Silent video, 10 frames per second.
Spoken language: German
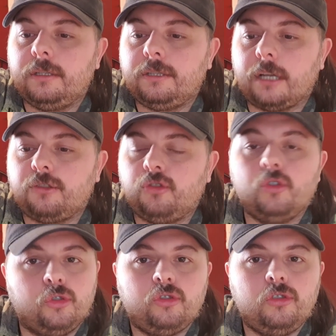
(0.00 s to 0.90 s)
Das
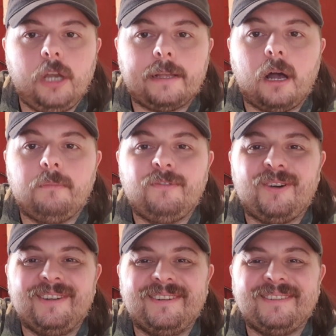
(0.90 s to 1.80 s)
ist lecker,
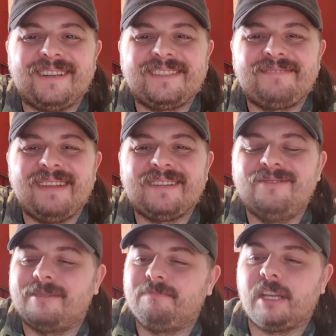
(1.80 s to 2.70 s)
Freunde. Das schmeckt
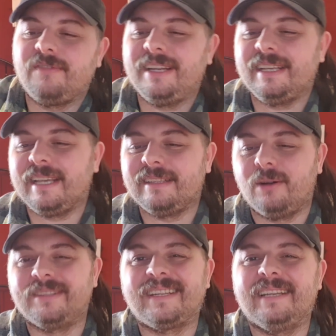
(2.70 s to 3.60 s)
gut. Das werde ich jetzt
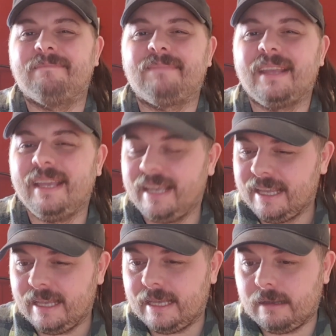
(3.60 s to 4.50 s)
austrinken.
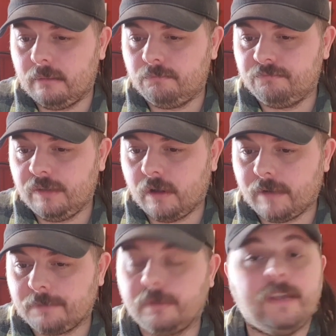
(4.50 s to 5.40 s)
Ähm, wie wollen
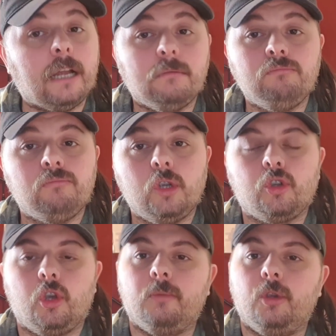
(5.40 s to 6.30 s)
wir es bewerten?
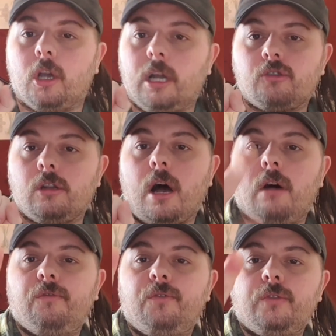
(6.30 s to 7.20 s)
Ich gebe hier ganz
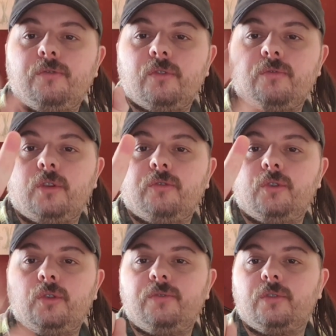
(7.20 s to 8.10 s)
klar 5 von
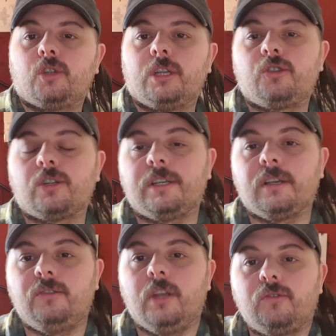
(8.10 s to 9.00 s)
5
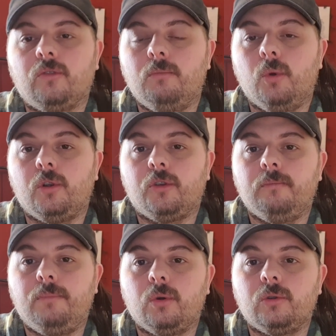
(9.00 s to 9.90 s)
Schrägstrich 6
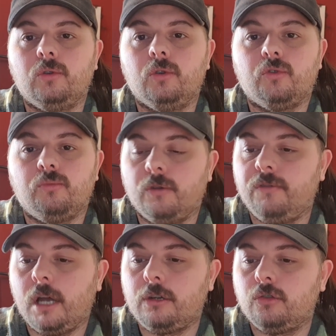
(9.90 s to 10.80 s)
möglichen Punkten. Ist es mir
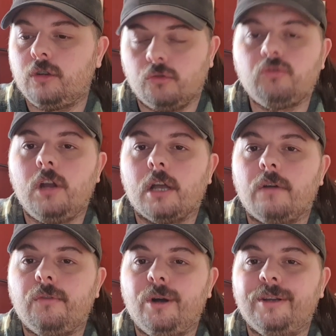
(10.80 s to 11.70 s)
wert? Das ist
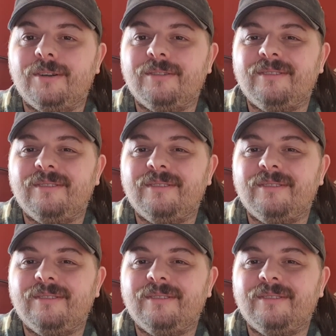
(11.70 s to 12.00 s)
lecker, Freunde.